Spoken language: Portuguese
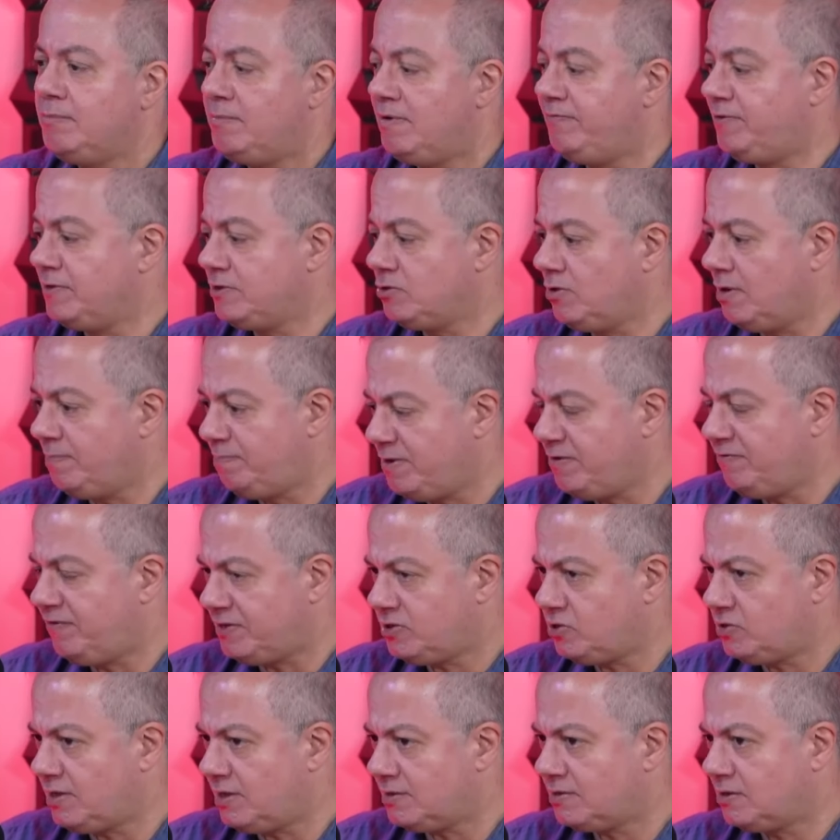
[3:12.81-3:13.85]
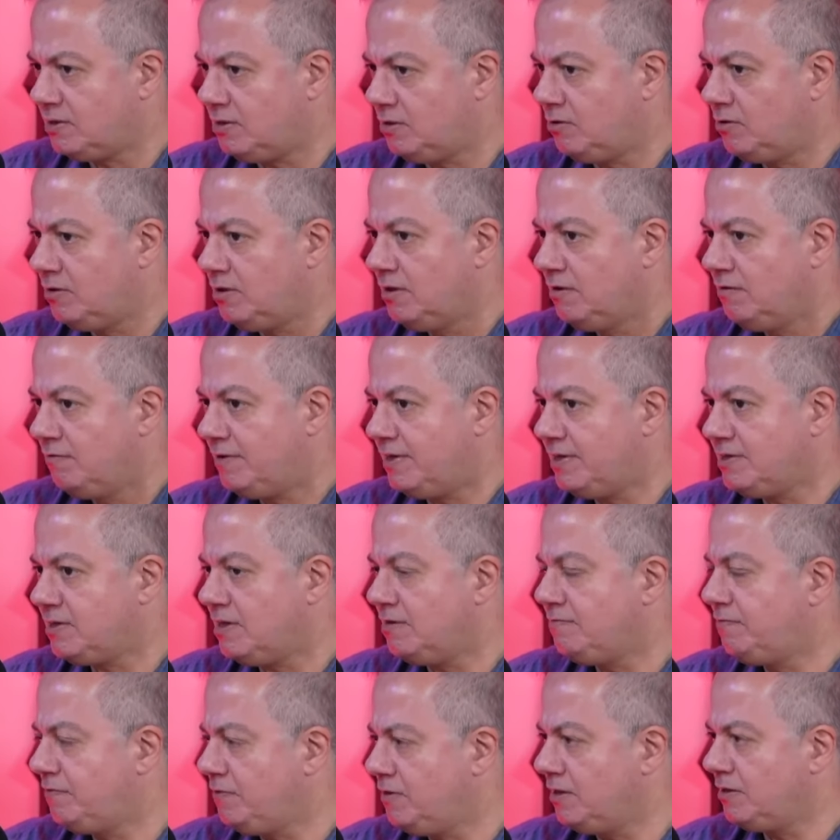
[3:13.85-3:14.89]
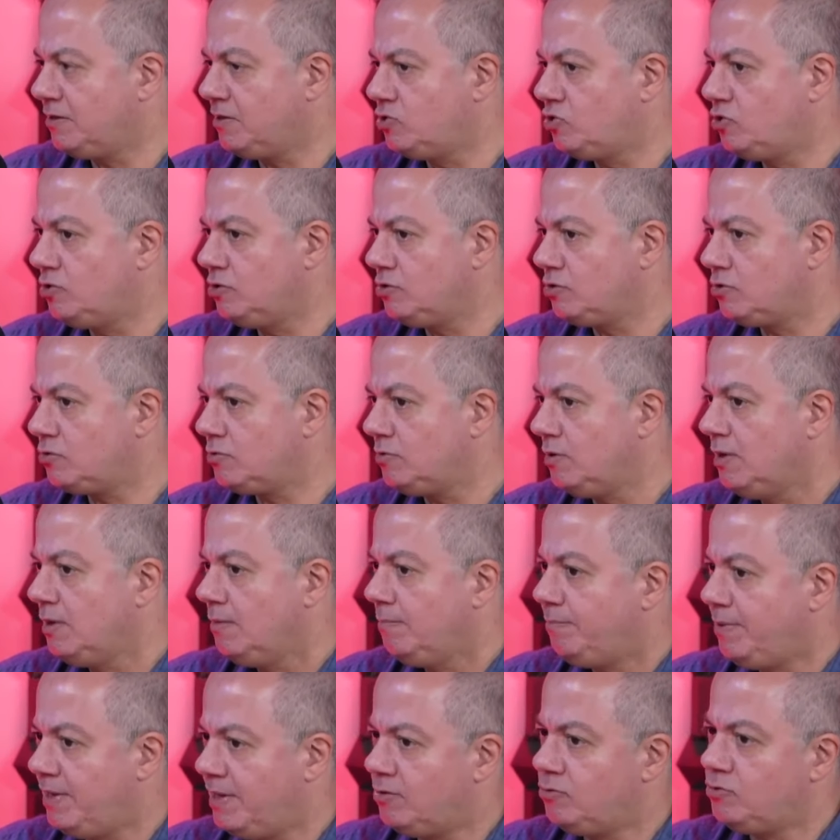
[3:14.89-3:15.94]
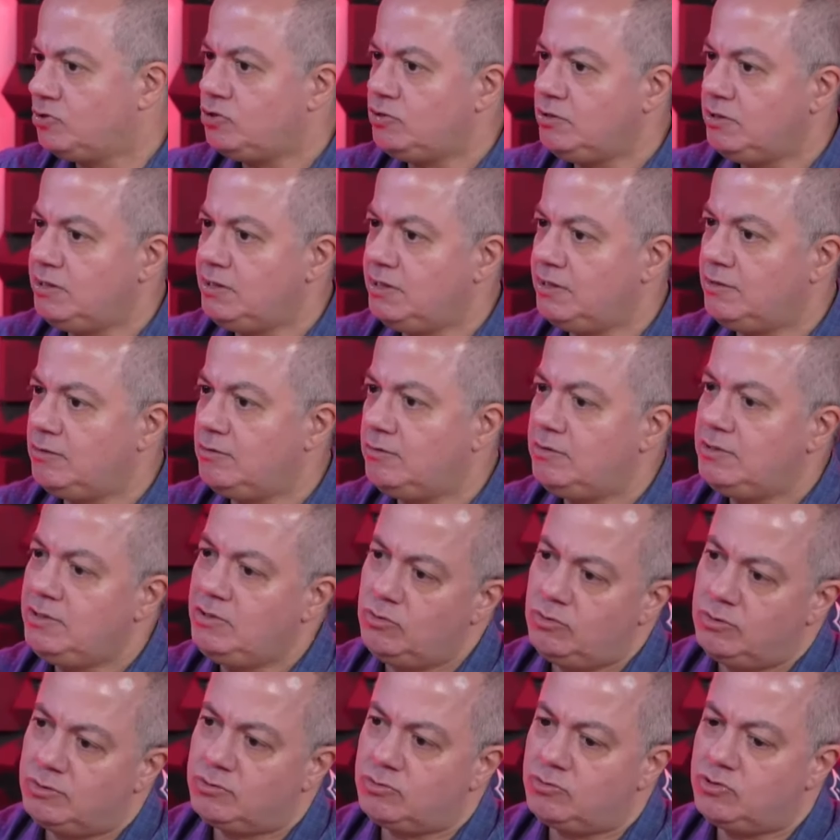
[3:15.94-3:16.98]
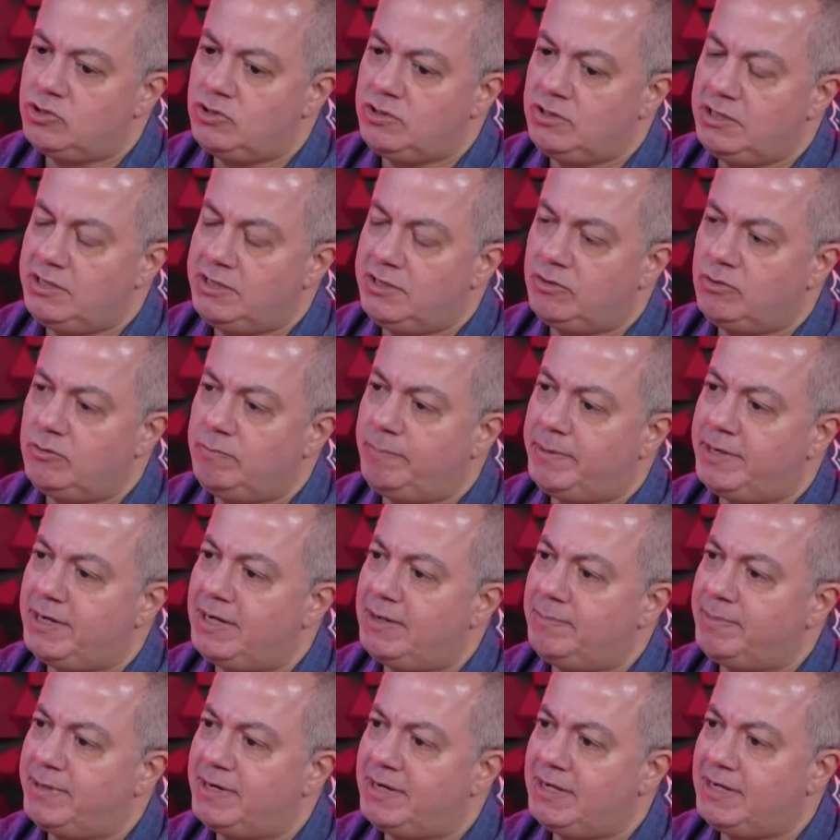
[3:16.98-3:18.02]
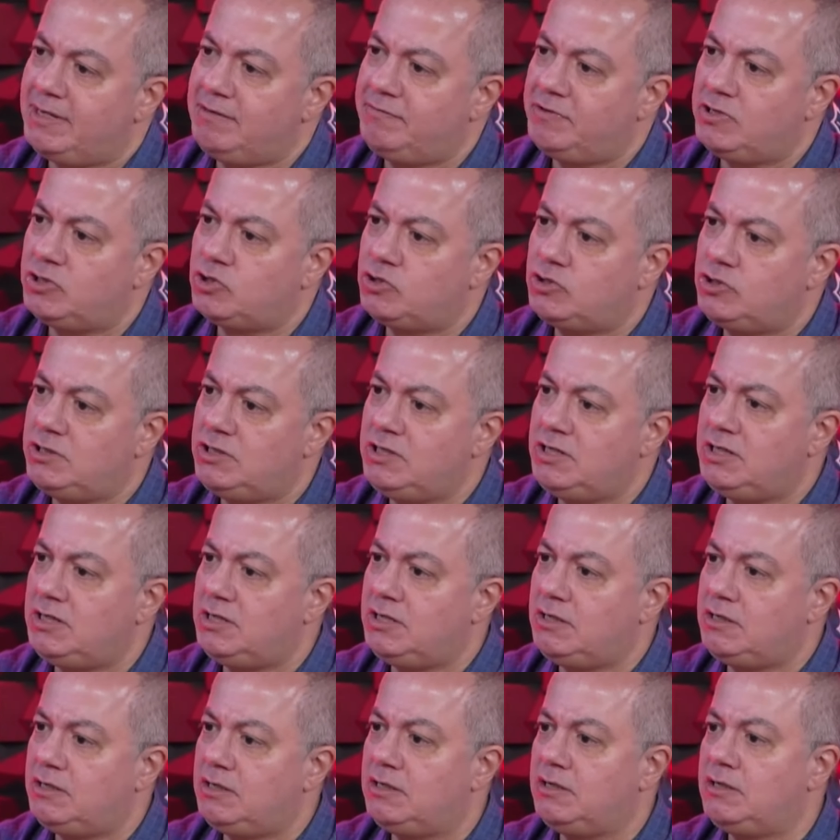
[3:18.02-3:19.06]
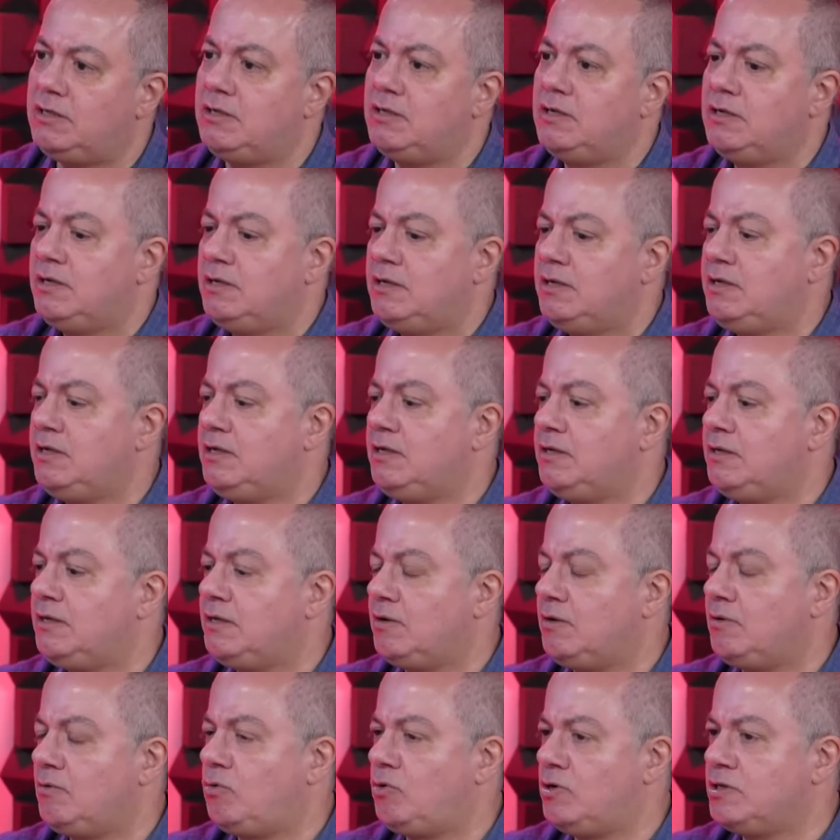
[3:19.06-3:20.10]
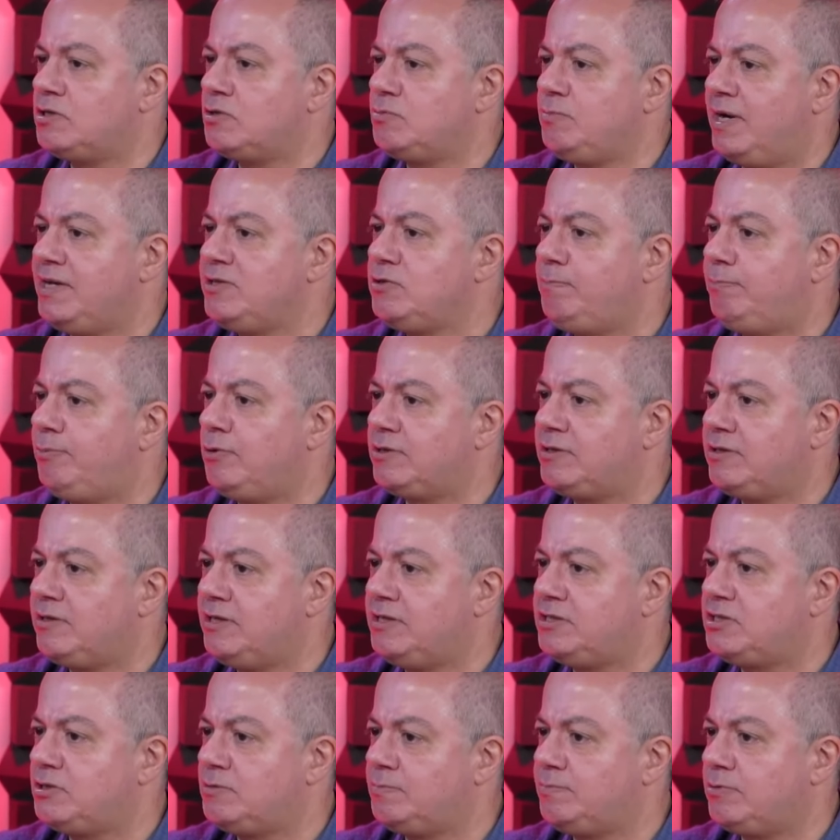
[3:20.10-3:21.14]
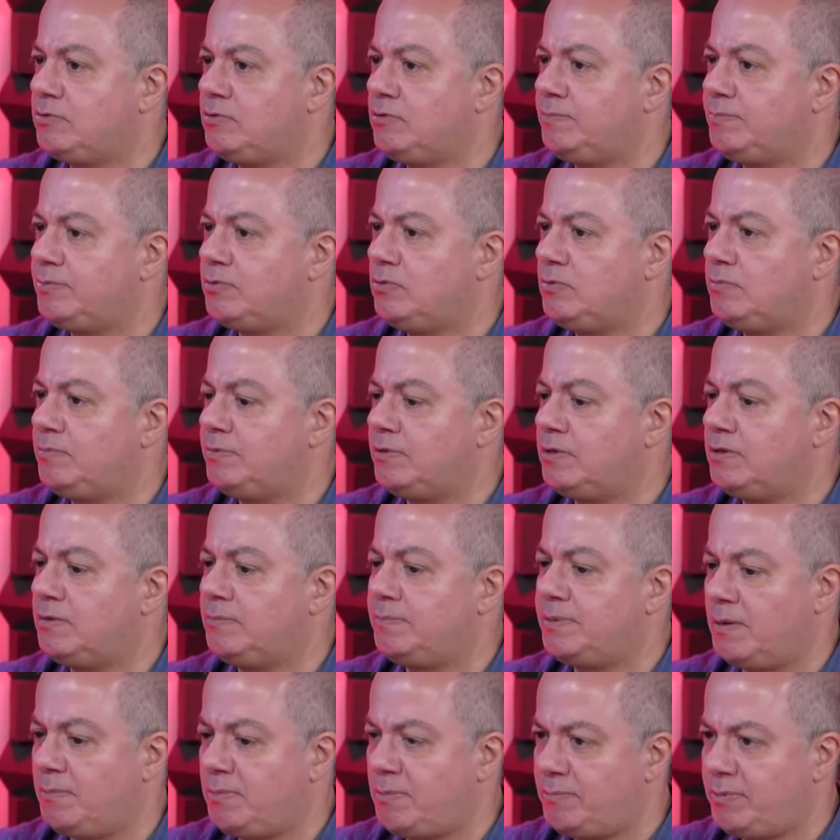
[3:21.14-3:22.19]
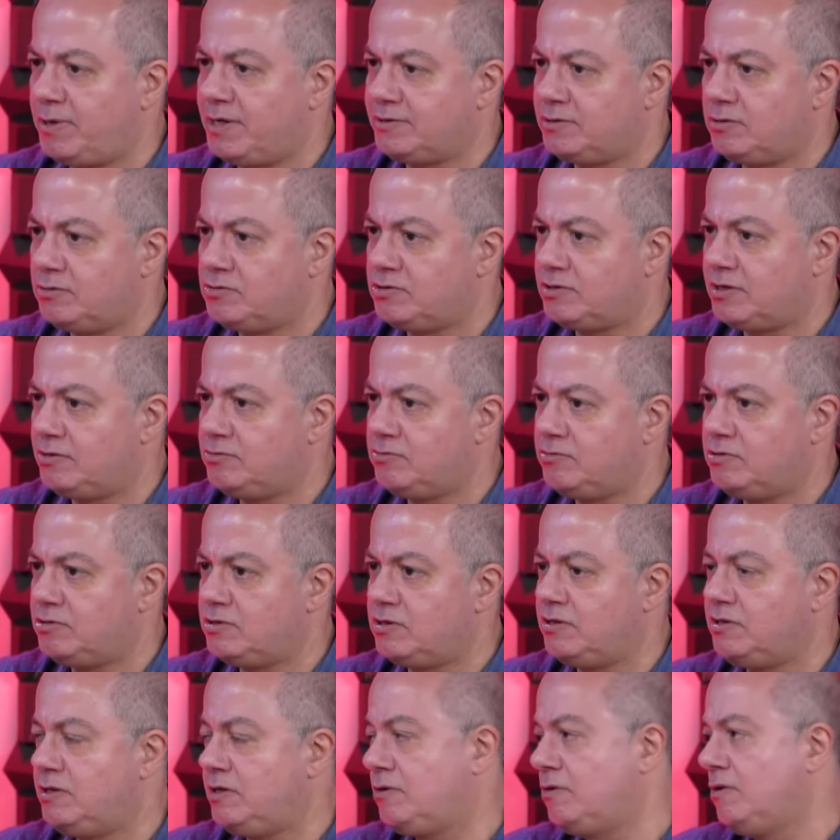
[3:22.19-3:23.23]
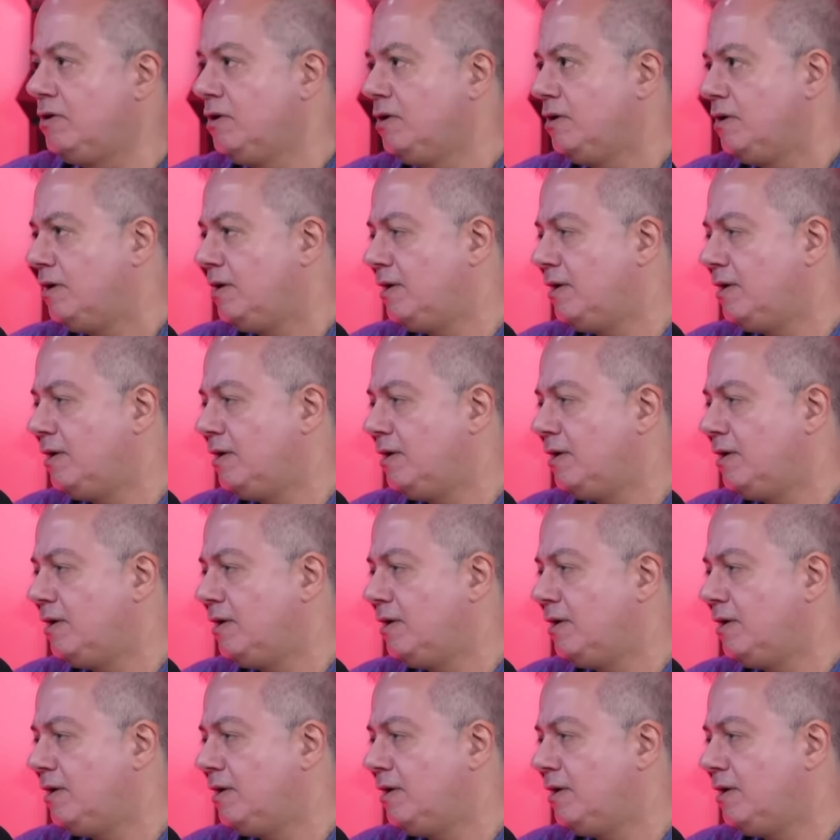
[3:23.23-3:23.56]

Mas fazer uma privatização, faz a venda disso, pega o dinheiro e usa o dinheiro para investir em coisas mais importantes para a população do estado do Rio de Janeiro,